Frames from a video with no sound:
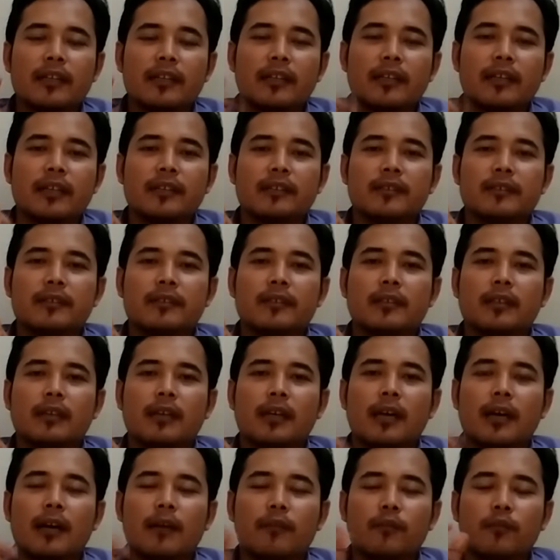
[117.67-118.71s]
guys
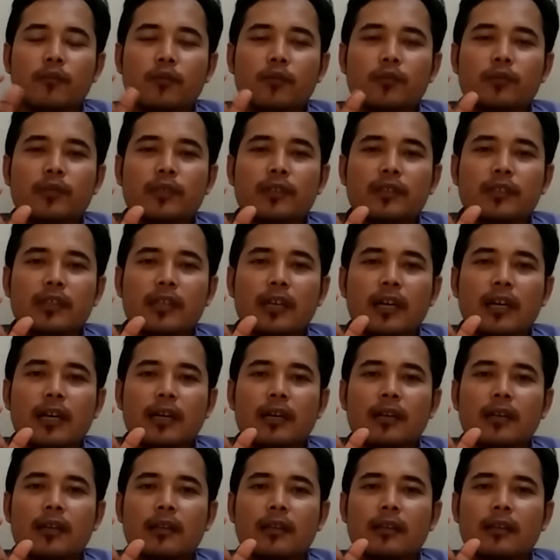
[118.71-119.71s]
kamu bisa